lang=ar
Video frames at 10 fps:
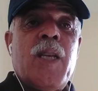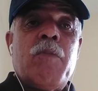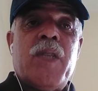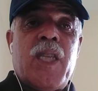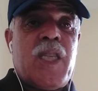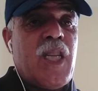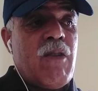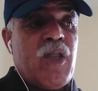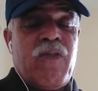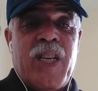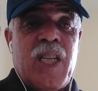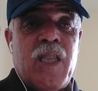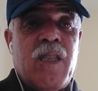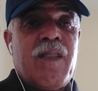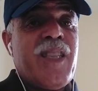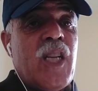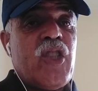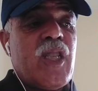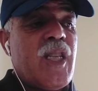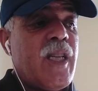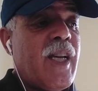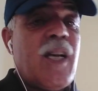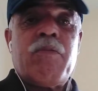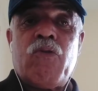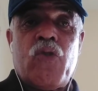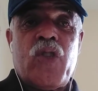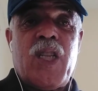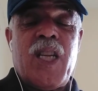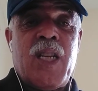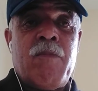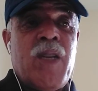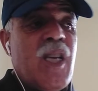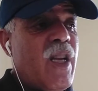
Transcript: بست سنوات فقط 12 سنة خبطوا جوج سلالم